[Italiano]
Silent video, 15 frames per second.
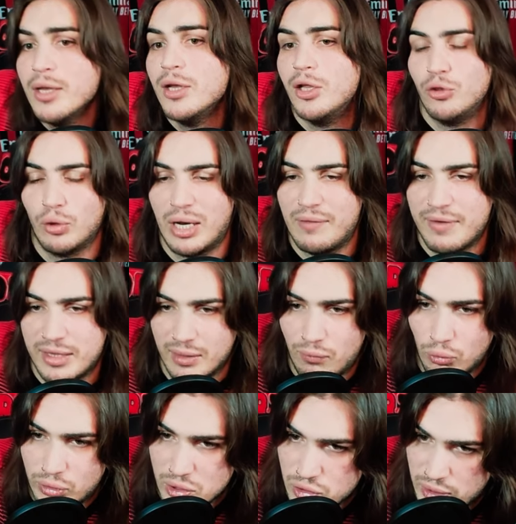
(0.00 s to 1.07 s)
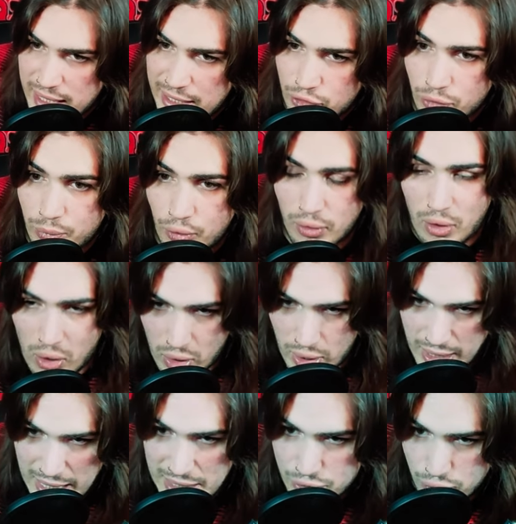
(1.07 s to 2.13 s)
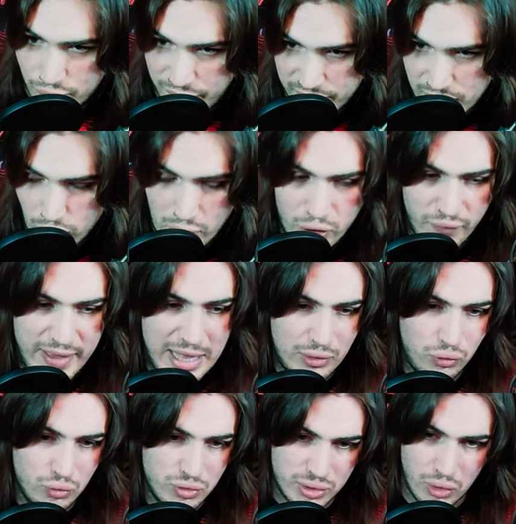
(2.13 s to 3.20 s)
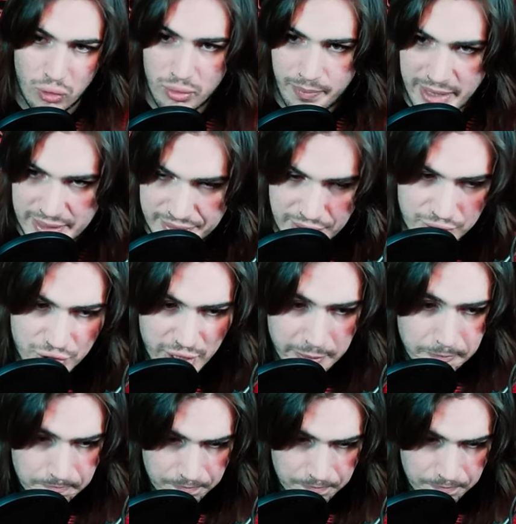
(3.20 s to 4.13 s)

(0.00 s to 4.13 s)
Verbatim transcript: Non l'avete voluto esonerare dopo la sconfitta con la Juventus, col PSG,